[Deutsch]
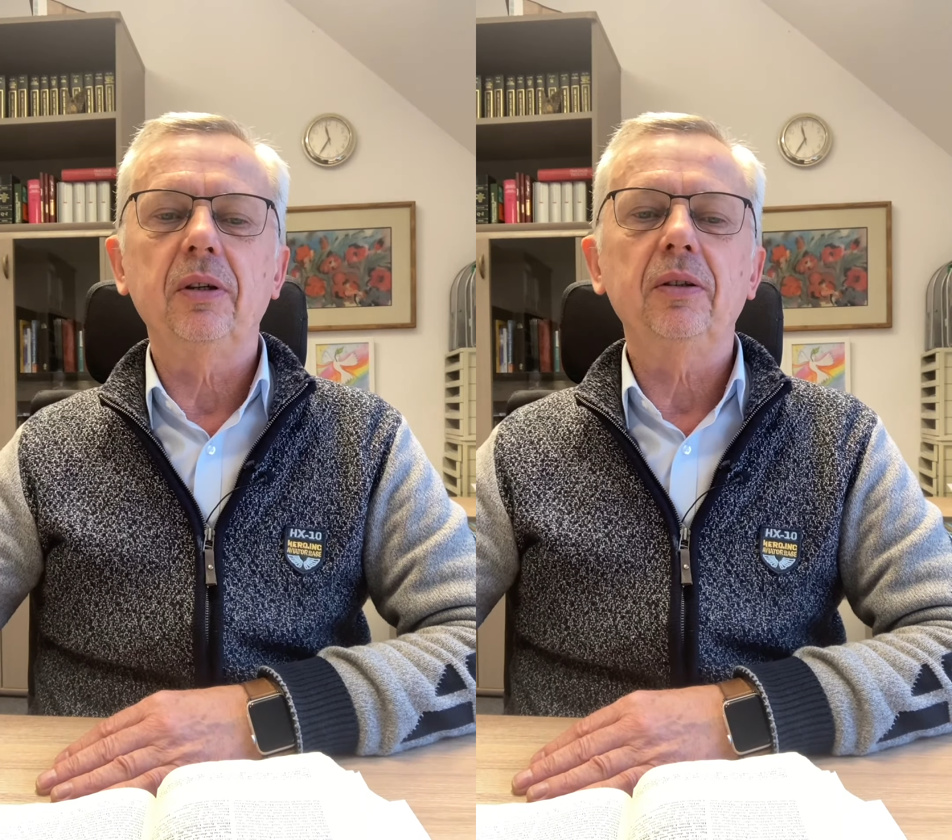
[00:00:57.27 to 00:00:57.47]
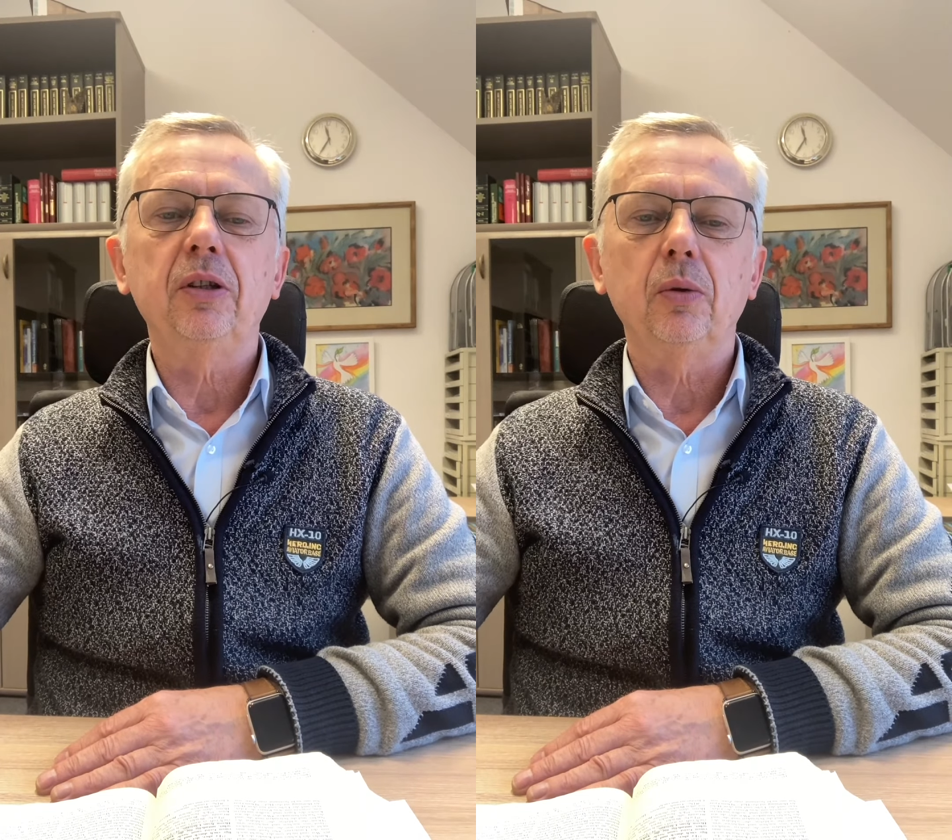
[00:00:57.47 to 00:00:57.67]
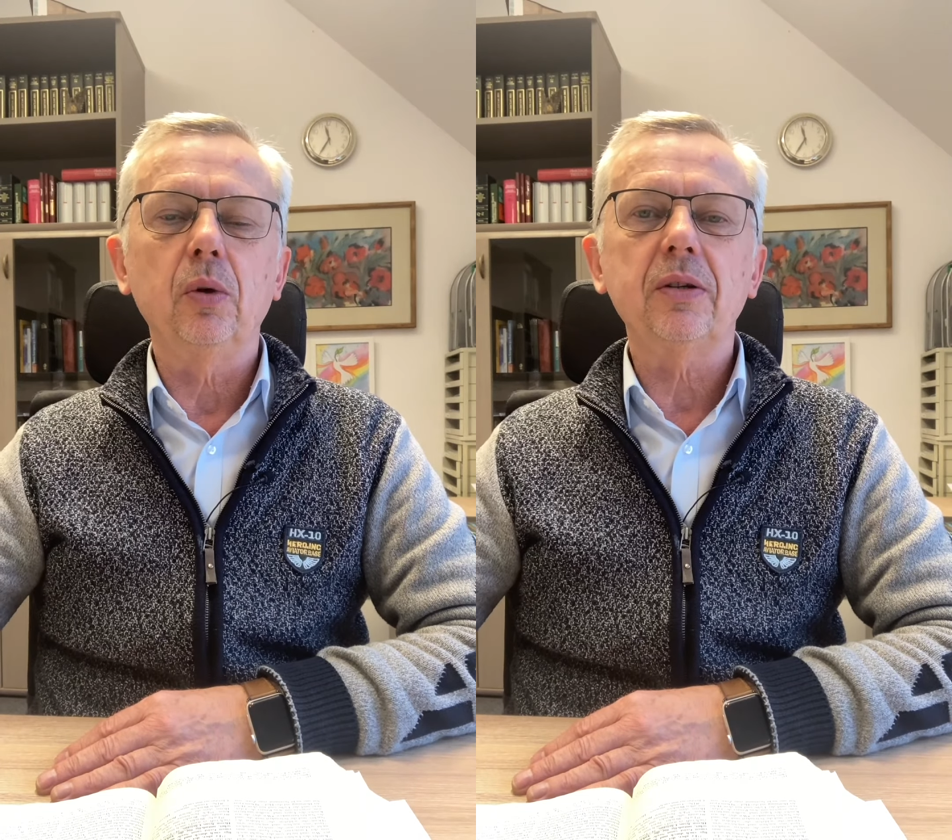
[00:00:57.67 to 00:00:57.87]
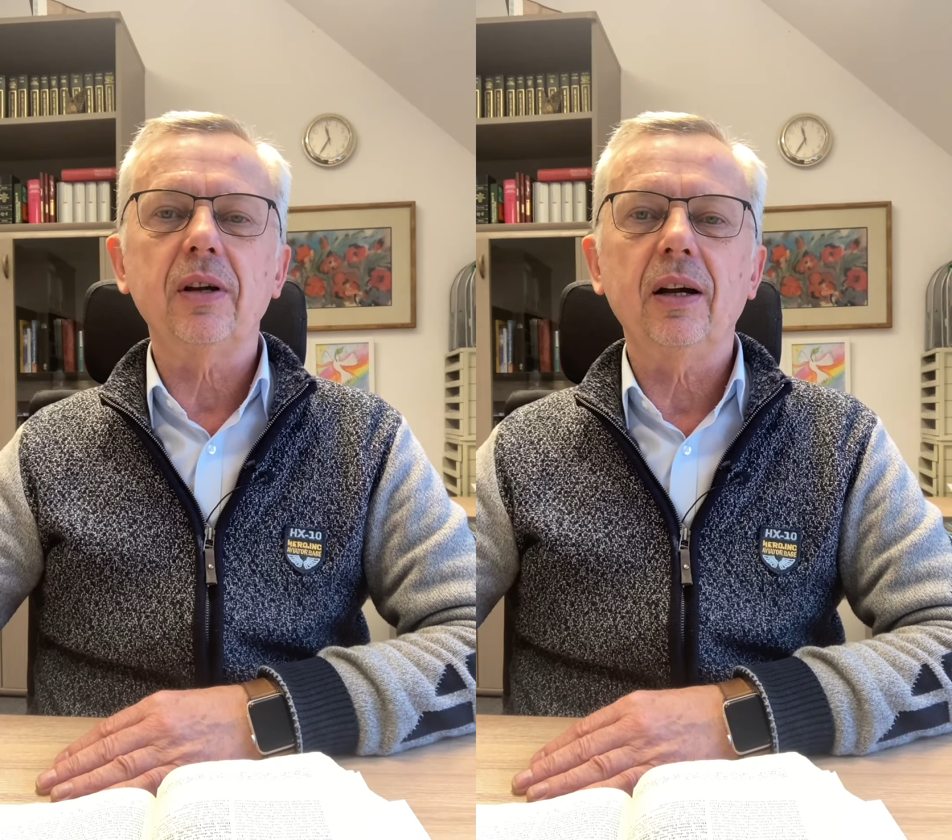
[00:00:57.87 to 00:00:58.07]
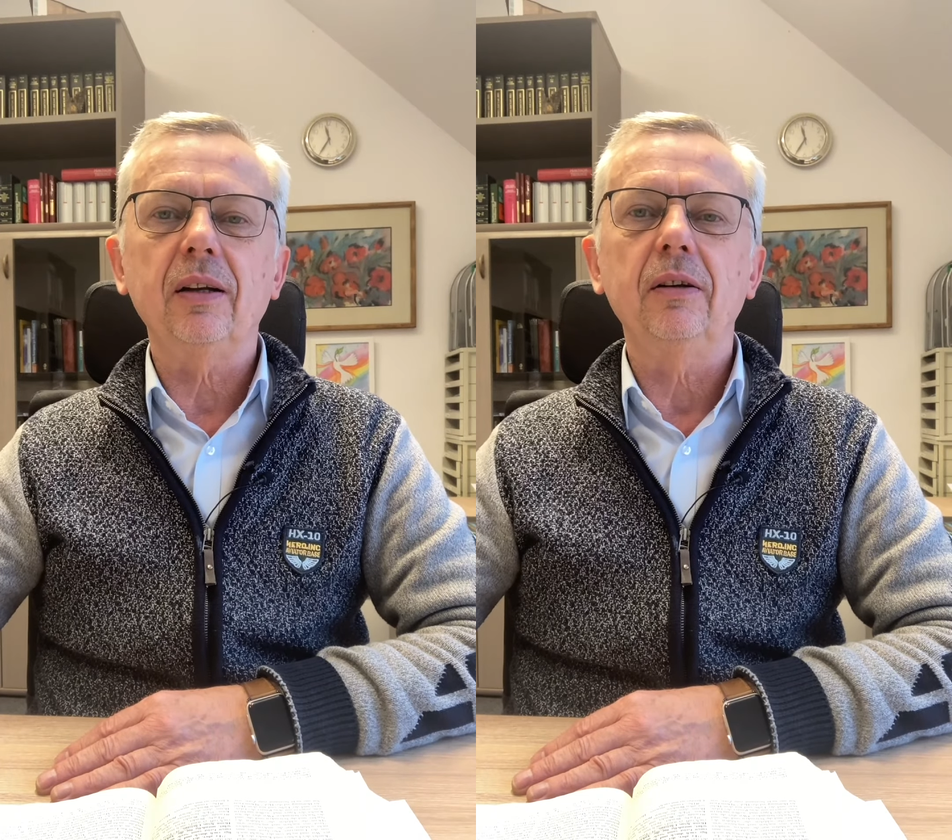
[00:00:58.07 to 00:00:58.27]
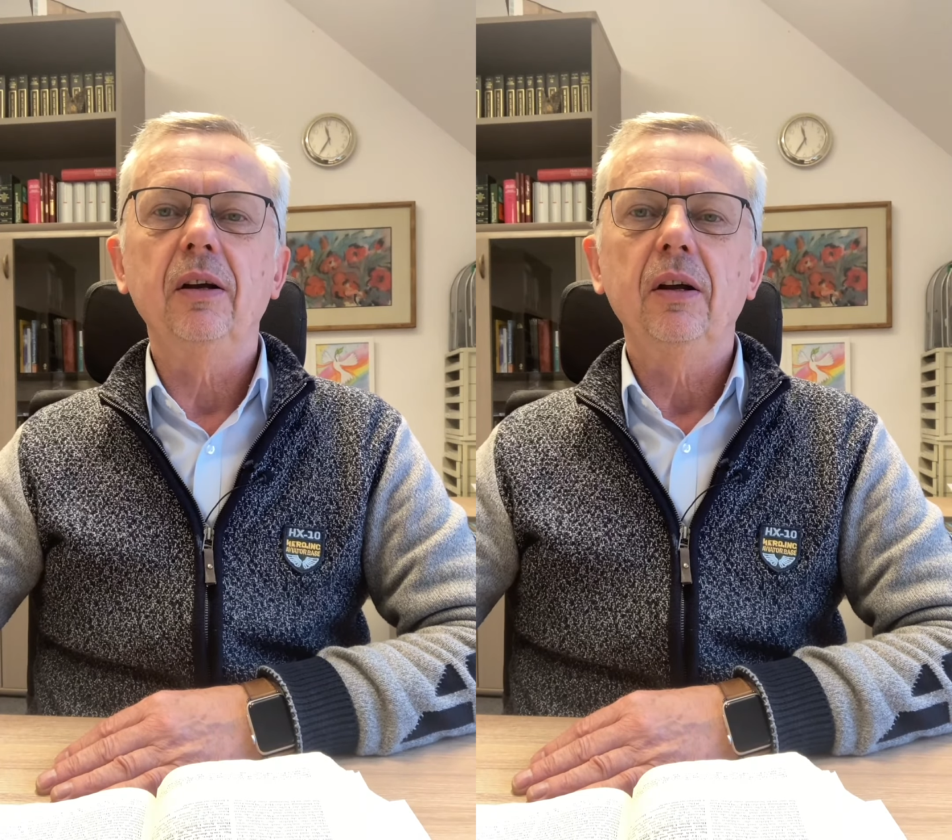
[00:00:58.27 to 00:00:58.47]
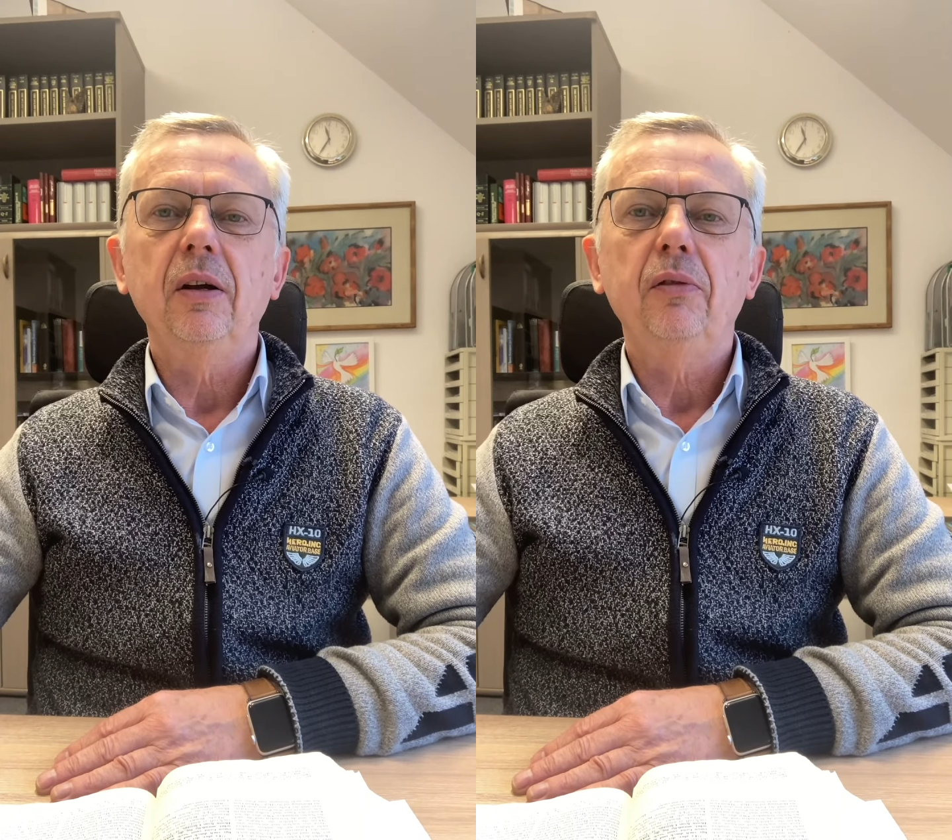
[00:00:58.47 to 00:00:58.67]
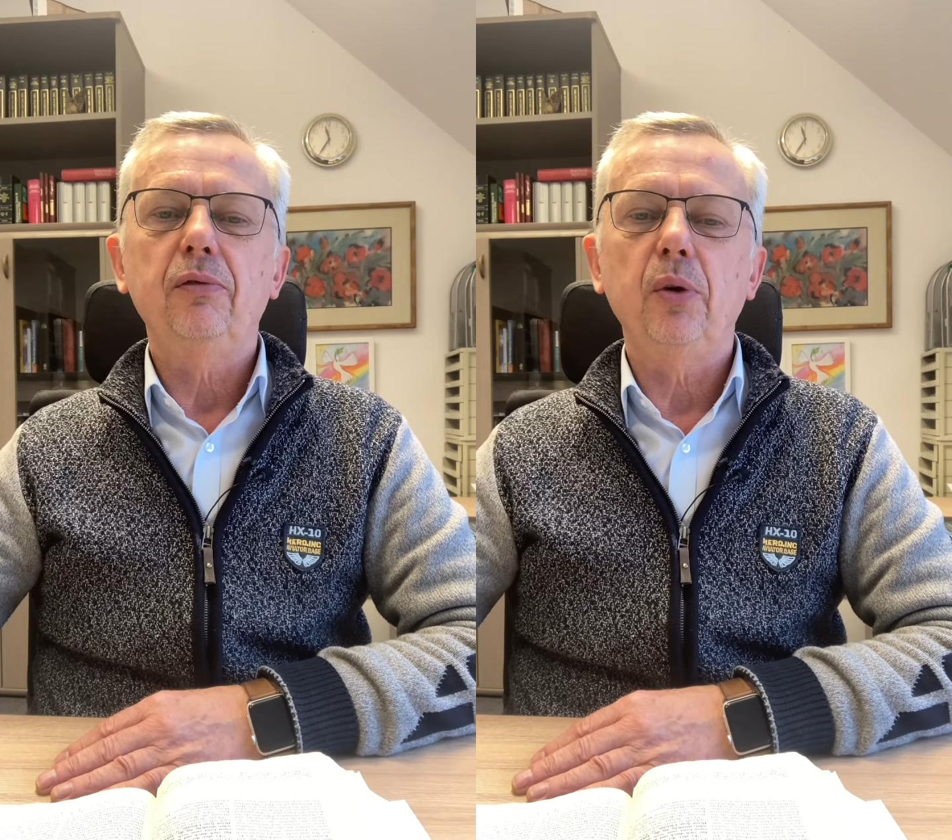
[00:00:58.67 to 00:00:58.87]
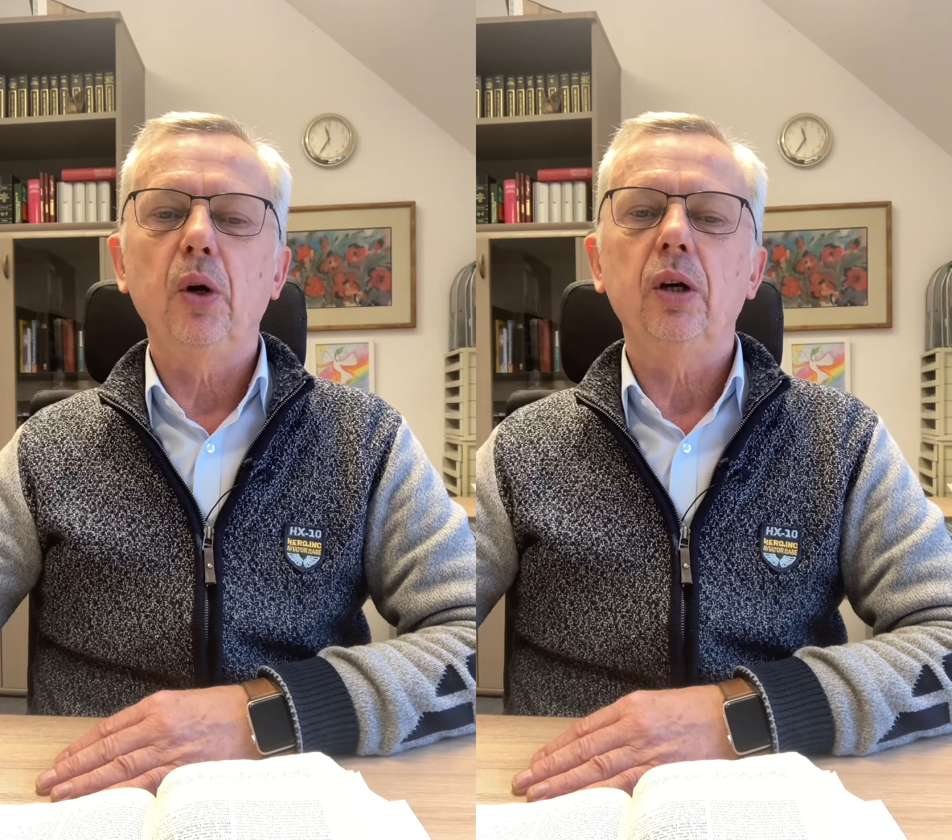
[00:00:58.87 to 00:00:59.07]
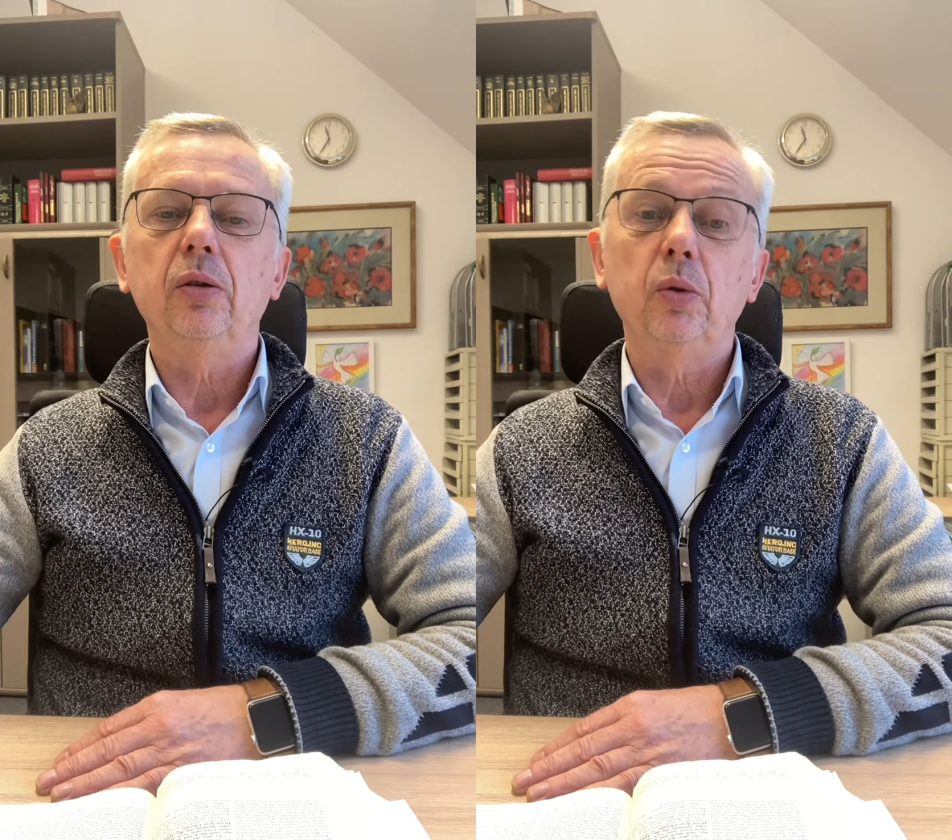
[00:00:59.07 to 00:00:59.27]
die Ursachen
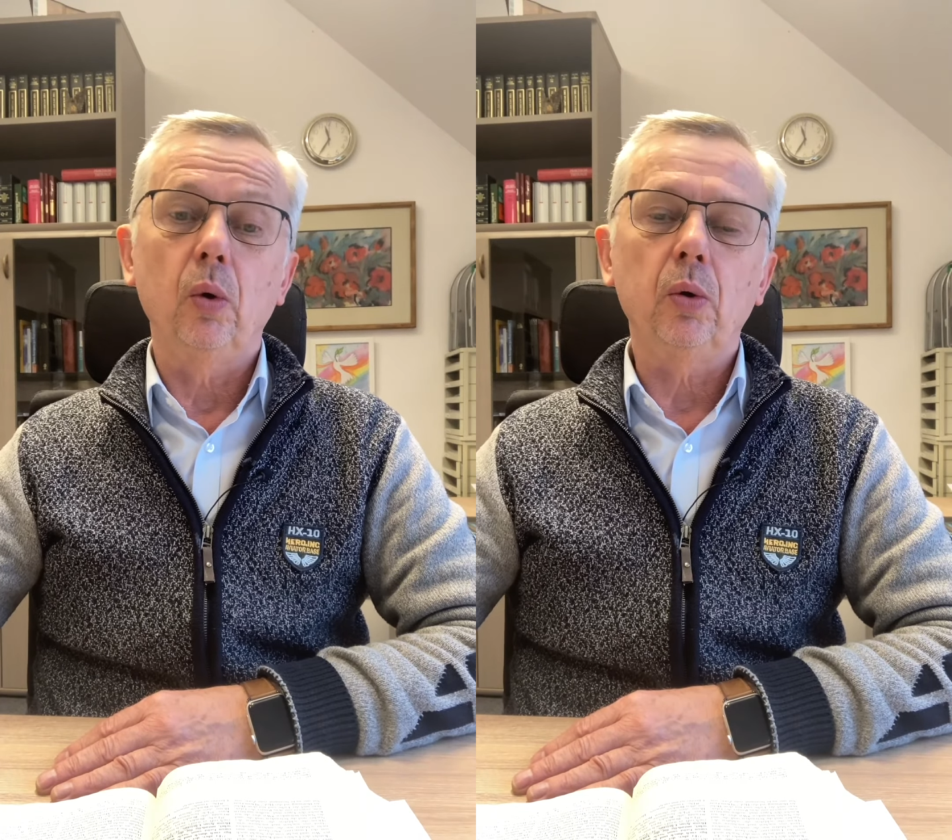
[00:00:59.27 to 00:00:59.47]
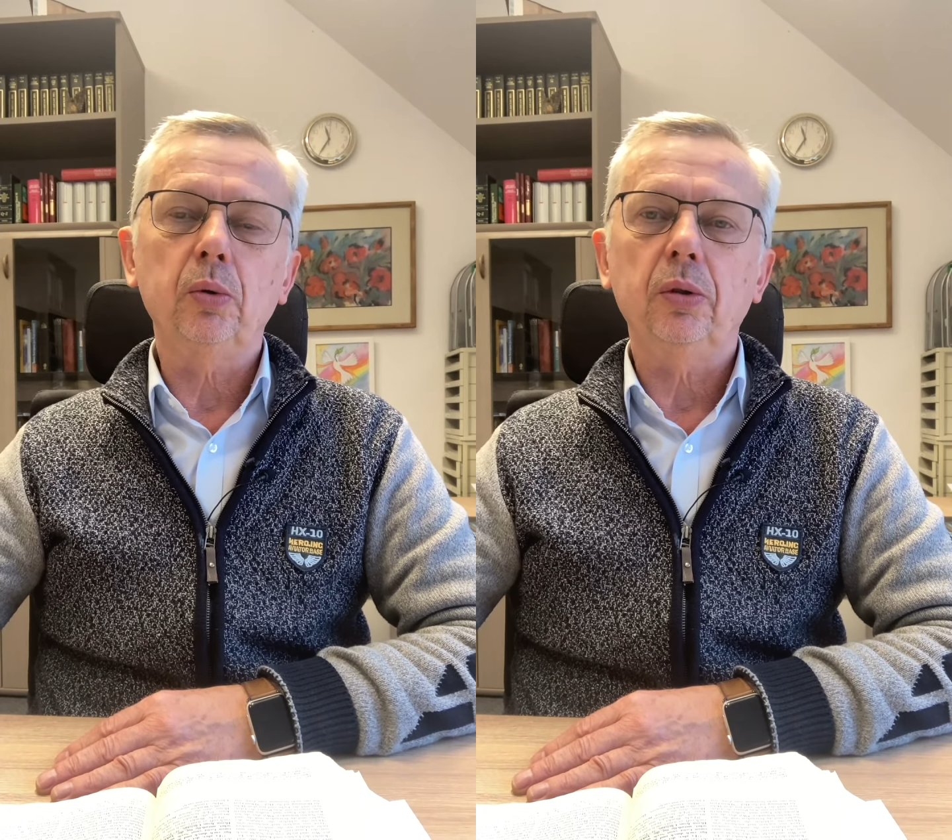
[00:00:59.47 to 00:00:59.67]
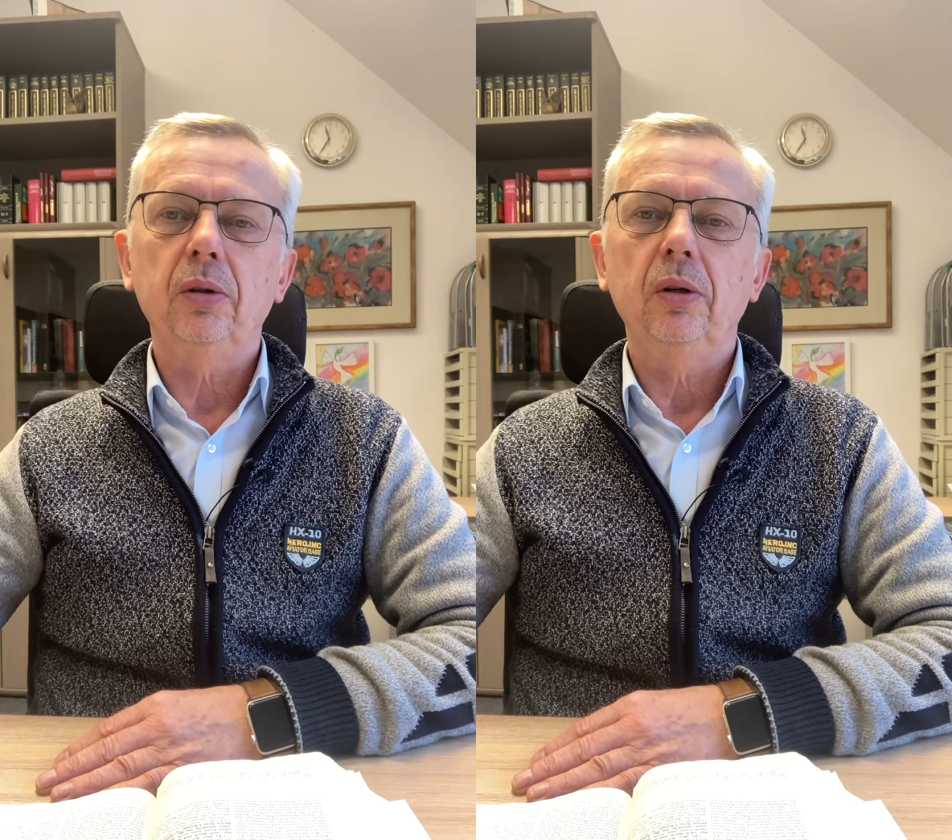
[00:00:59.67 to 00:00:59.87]
für Not